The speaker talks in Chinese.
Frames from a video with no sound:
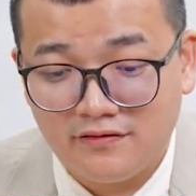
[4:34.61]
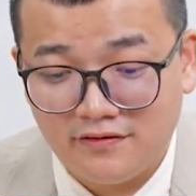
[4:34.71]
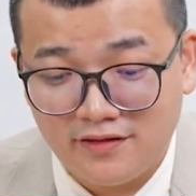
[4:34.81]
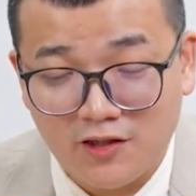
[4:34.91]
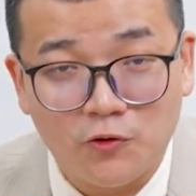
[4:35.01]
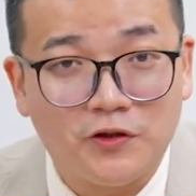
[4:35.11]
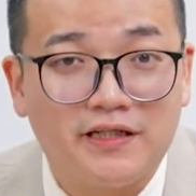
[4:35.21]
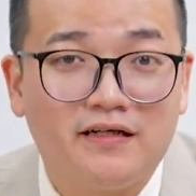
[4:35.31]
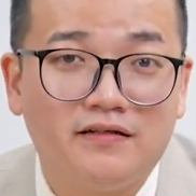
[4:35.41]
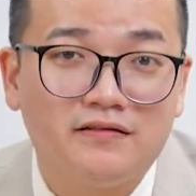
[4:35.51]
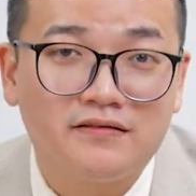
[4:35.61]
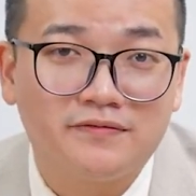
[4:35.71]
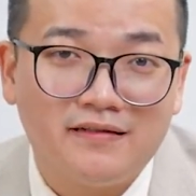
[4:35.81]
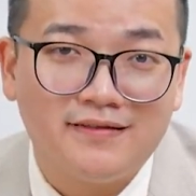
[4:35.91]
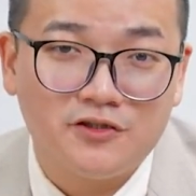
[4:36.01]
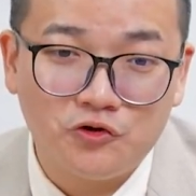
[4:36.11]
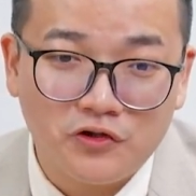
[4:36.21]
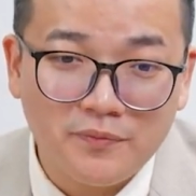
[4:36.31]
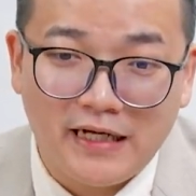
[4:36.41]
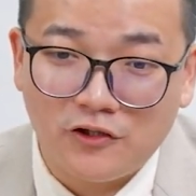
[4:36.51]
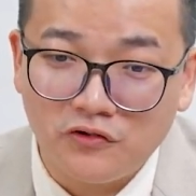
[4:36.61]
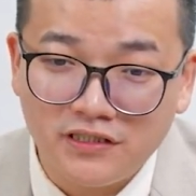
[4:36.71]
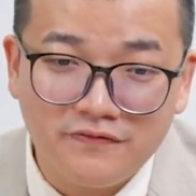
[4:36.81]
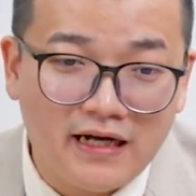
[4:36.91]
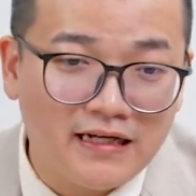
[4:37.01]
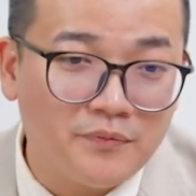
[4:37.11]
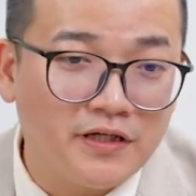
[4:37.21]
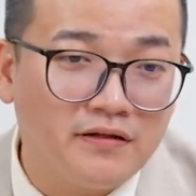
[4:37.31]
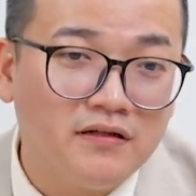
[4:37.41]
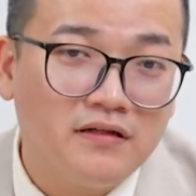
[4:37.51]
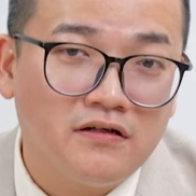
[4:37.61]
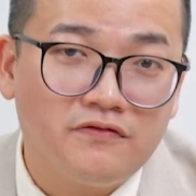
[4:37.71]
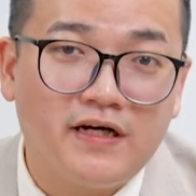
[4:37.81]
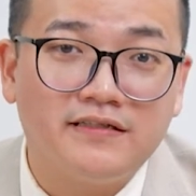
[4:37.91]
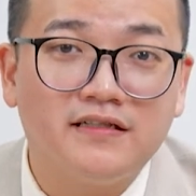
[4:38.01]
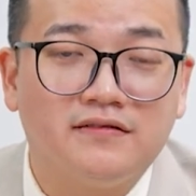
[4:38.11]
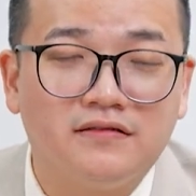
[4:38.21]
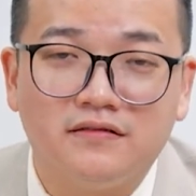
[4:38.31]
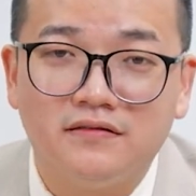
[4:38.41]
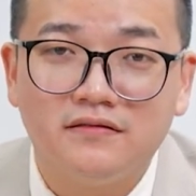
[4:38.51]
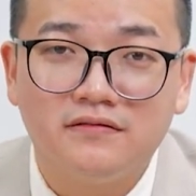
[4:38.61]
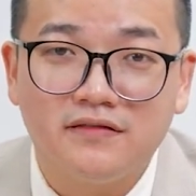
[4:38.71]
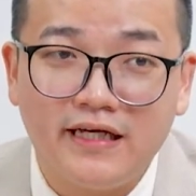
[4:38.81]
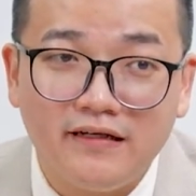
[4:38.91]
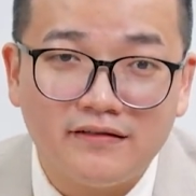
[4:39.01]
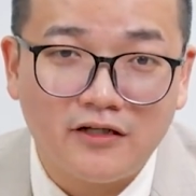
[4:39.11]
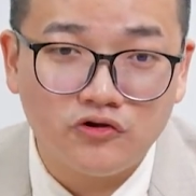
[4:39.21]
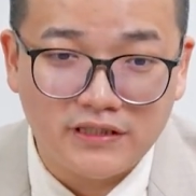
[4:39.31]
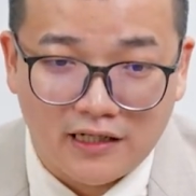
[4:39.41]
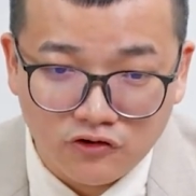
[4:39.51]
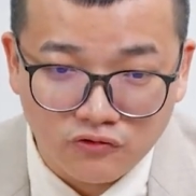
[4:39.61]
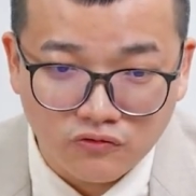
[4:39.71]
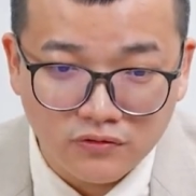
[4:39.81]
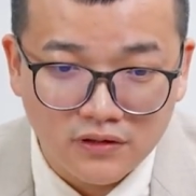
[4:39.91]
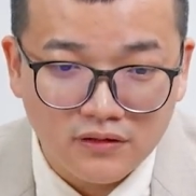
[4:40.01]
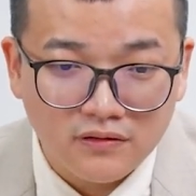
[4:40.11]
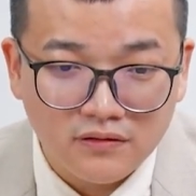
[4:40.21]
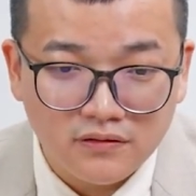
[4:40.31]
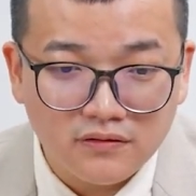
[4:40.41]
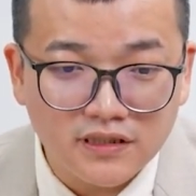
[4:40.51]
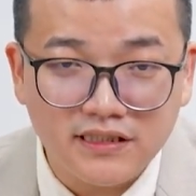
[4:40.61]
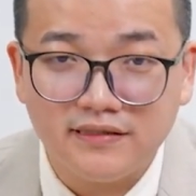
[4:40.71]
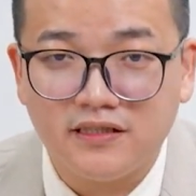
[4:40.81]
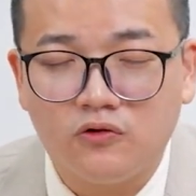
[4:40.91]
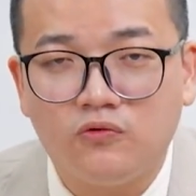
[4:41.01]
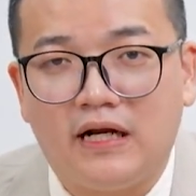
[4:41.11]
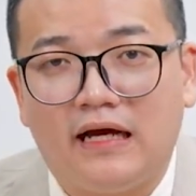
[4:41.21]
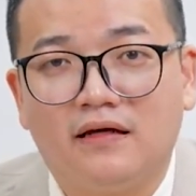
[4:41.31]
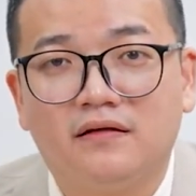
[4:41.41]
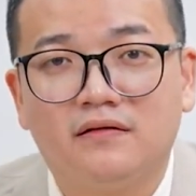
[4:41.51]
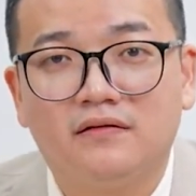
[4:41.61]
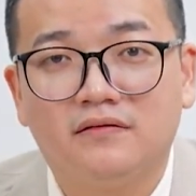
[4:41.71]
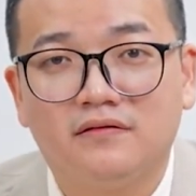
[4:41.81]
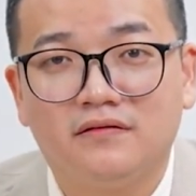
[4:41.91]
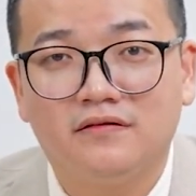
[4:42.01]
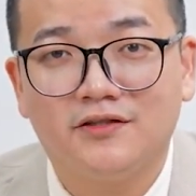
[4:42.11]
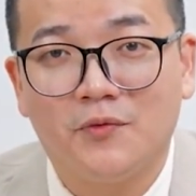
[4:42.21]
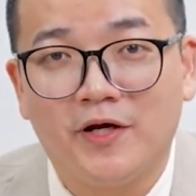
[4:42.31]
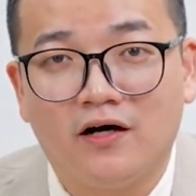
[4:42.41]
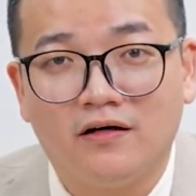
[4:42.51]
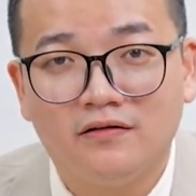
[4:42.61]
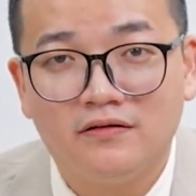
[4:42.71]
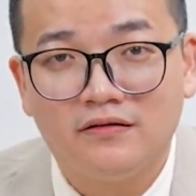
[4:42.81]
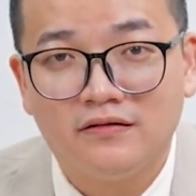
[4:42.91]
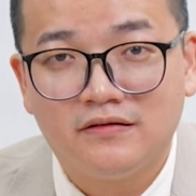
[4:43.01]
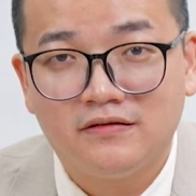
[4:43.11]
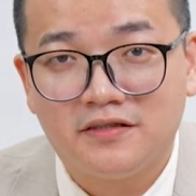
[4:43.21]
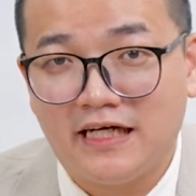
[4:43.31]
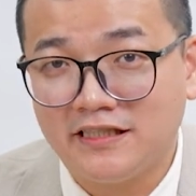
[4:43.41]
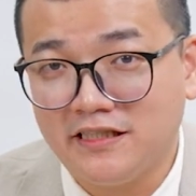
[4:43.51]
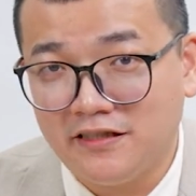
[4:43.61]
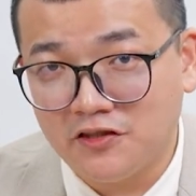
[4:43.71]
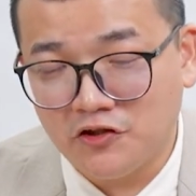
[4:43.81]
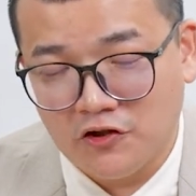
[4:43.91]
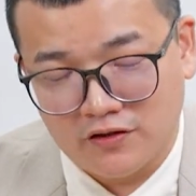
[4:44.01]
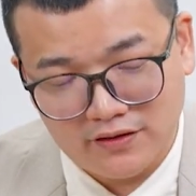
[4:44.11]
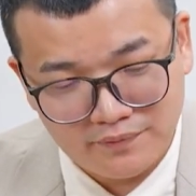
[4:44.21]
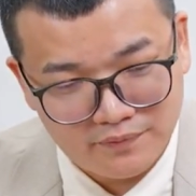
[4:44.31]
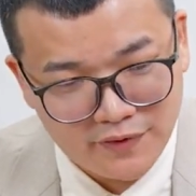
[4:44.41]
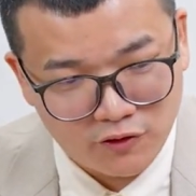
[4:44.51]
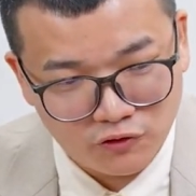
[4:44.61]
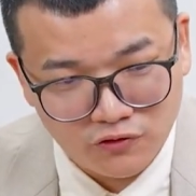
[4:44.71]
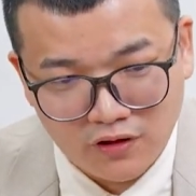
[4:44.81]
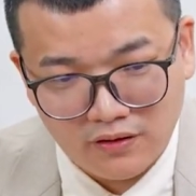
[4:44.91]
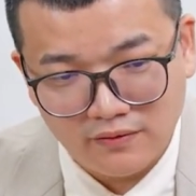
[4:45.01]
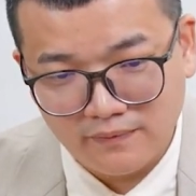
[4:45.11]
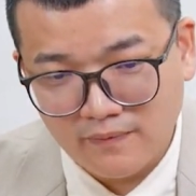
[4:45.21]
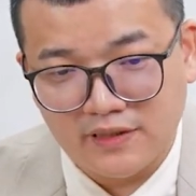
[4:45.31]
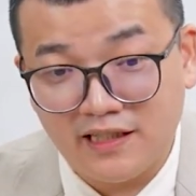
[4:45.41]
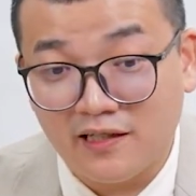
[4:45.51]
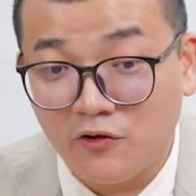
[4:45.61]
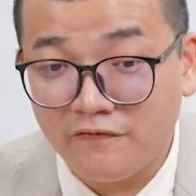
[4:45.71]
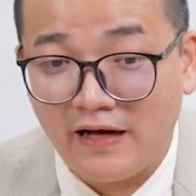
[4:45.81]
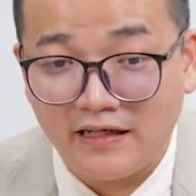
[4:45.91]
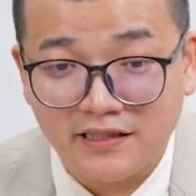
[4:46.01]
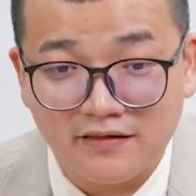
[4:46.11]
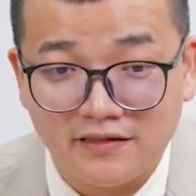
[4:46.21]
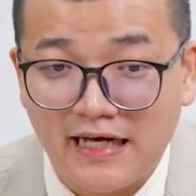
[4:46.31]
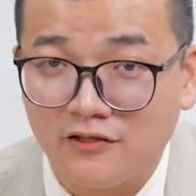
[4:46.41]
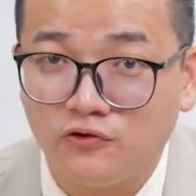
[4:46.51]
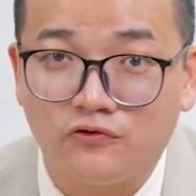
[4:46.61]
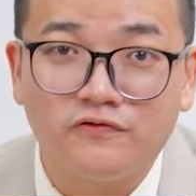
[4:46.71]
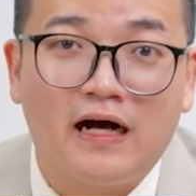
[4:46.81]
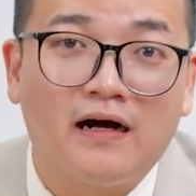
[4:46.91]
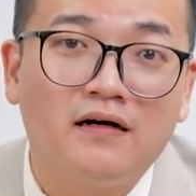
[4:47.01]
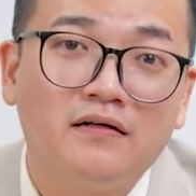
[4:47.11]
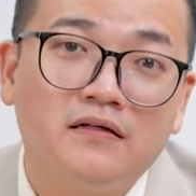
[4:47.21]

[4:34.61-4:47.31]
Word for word: 这个论点的？就是说，你把东西放在那边放一阵子，哎，它就长出一些生物来，有没有？相信一定是有的。比如说，你可能会发现你家的厨房。